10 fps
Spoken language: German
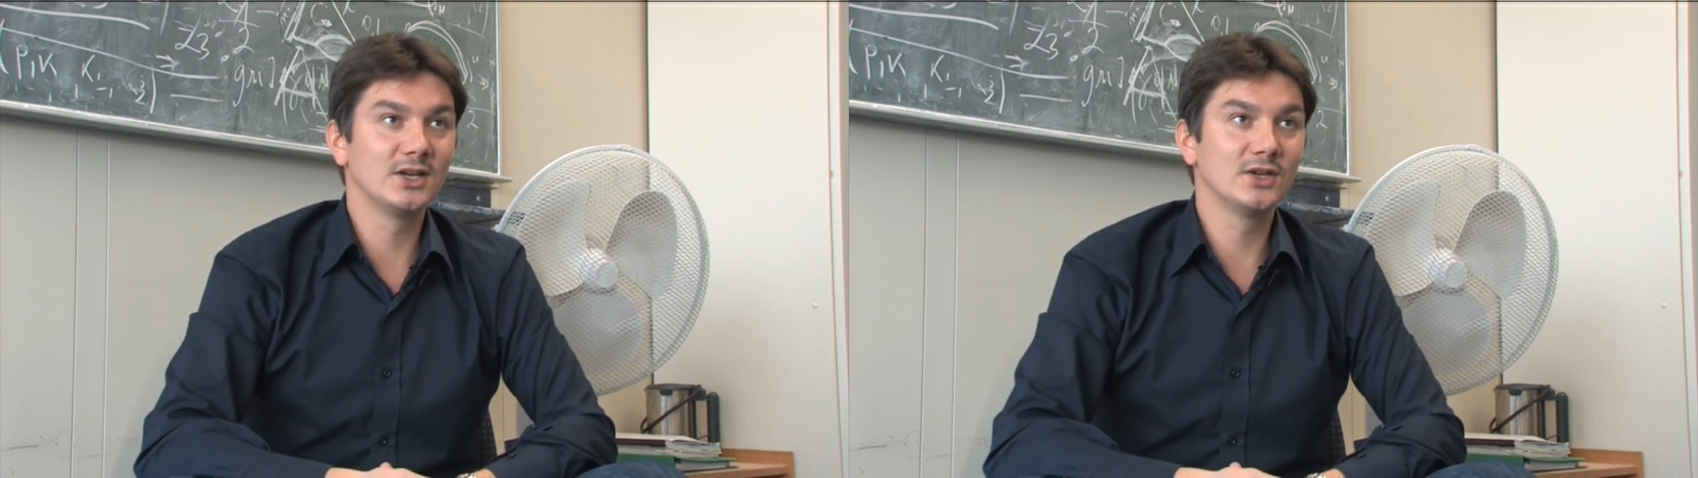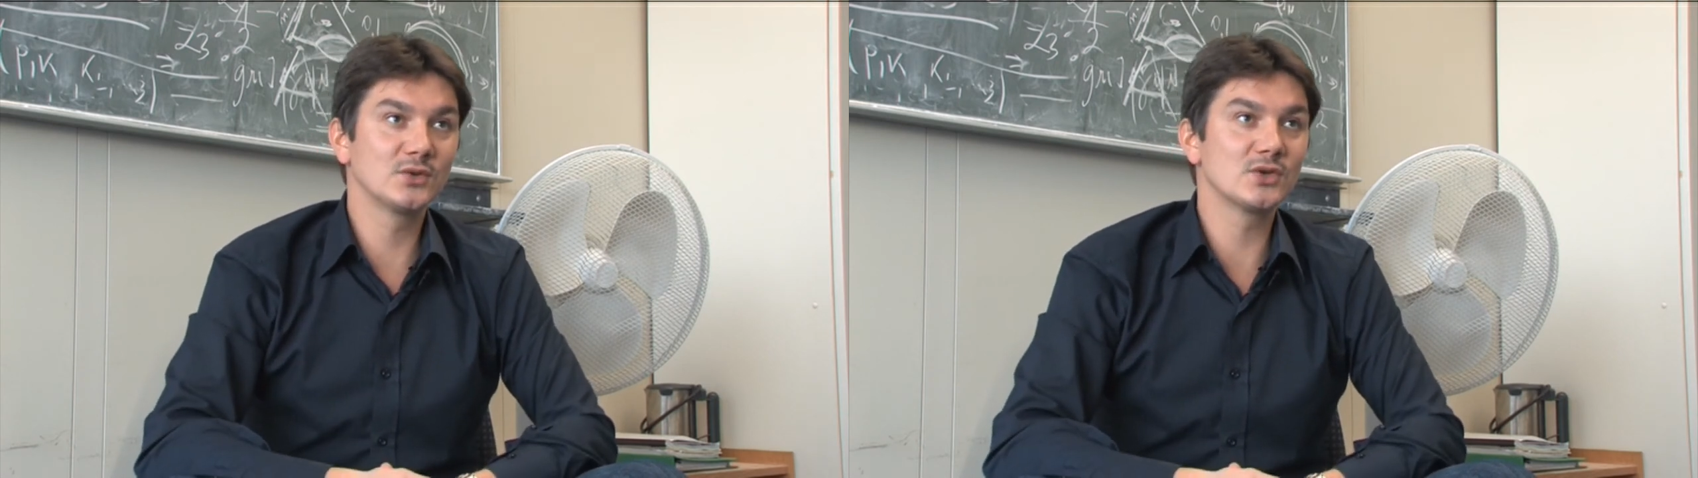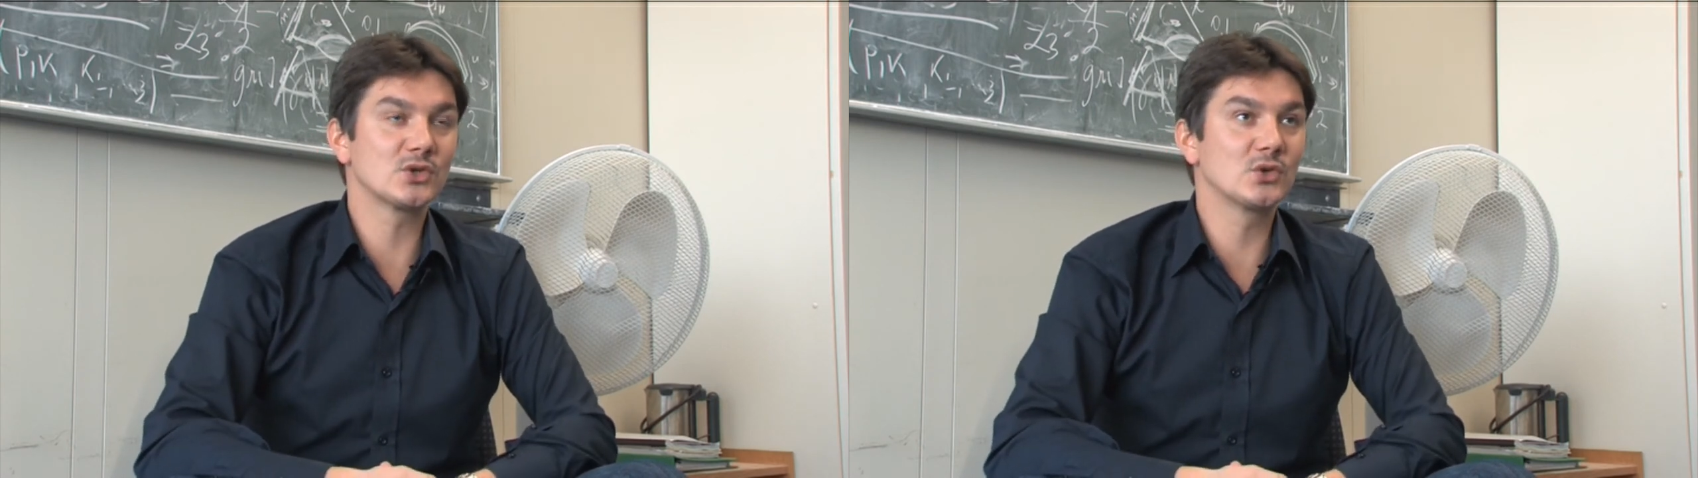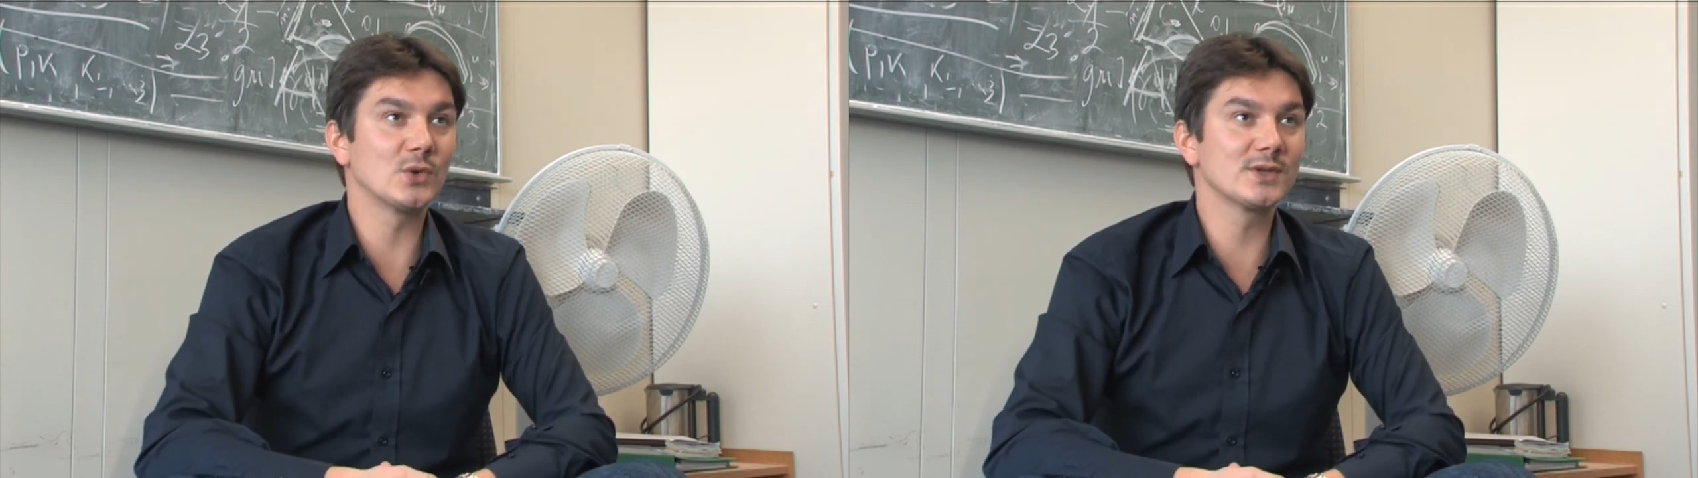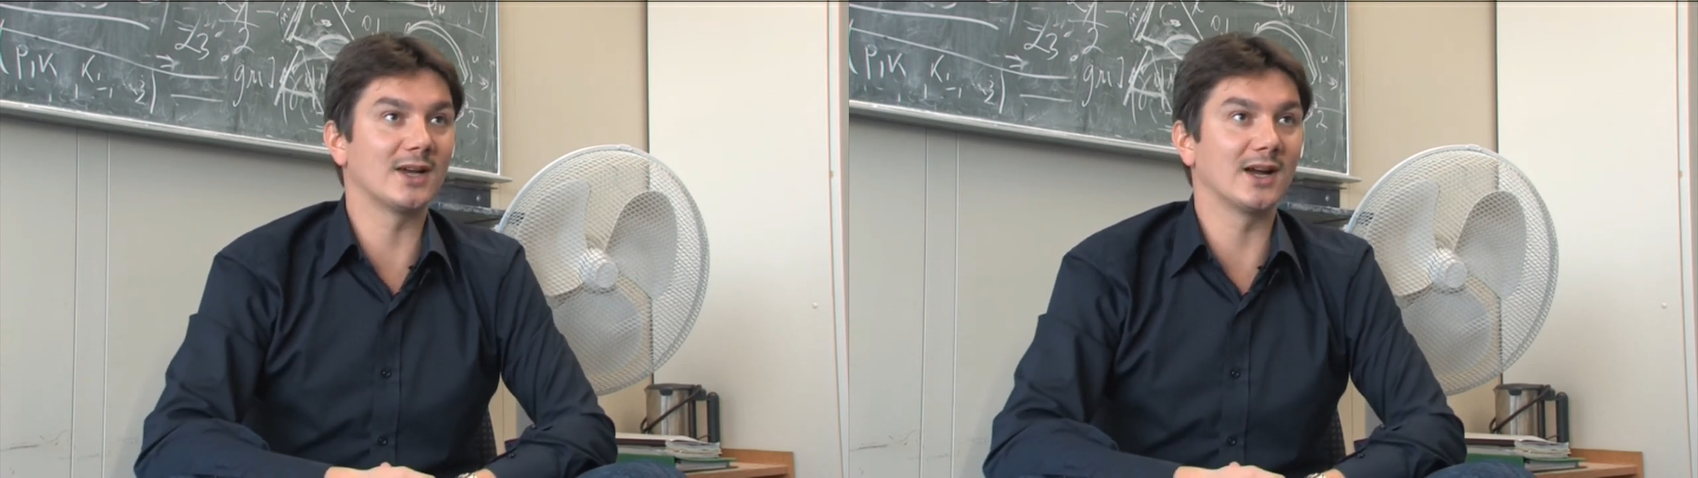ich würde es
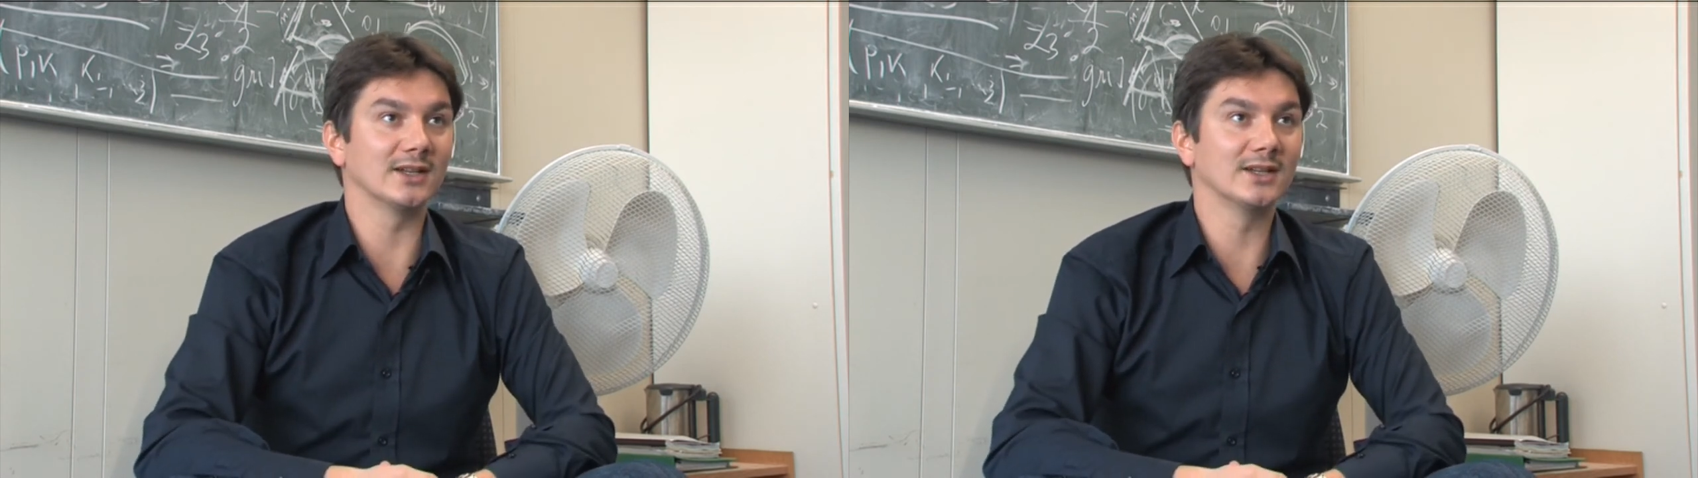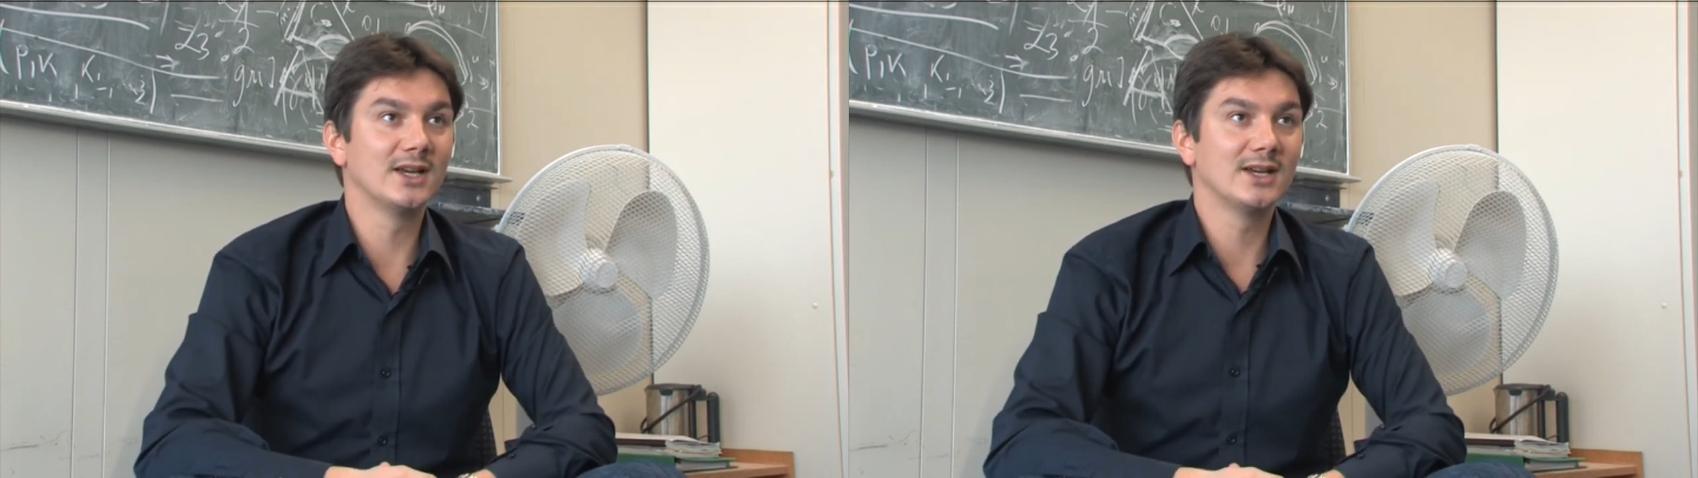so sagen,